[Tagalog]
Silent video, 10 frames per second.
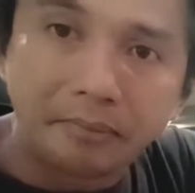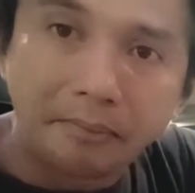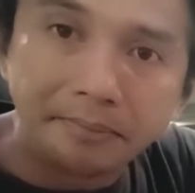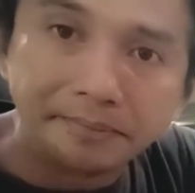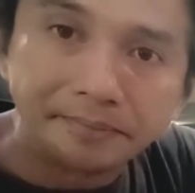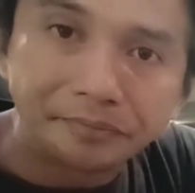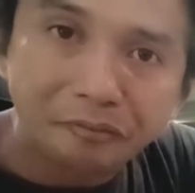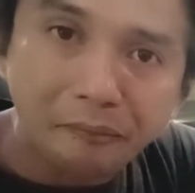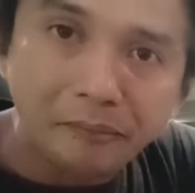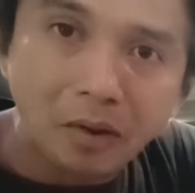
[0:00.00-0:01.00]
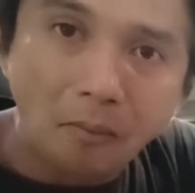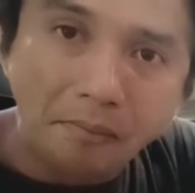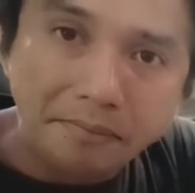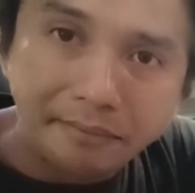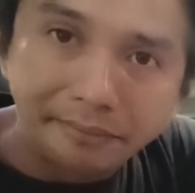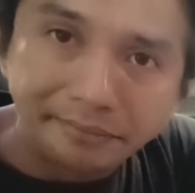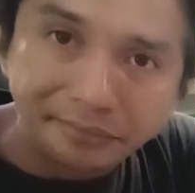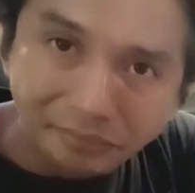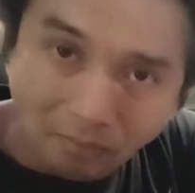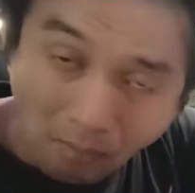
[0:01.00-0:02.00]
Hmm, kita niyo yan, oh.
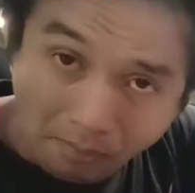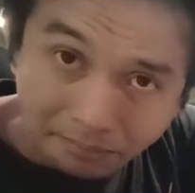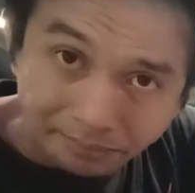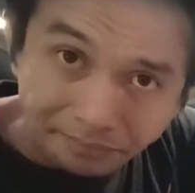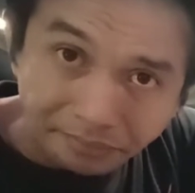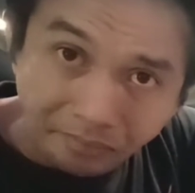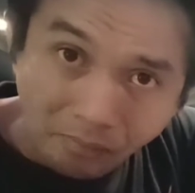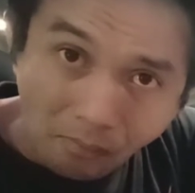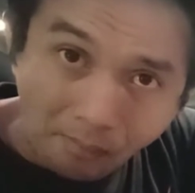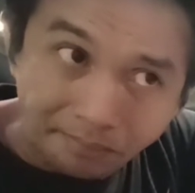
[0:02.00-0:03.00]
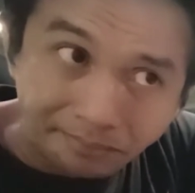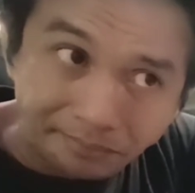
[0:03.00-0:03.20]
Hmm, hmm, hmm.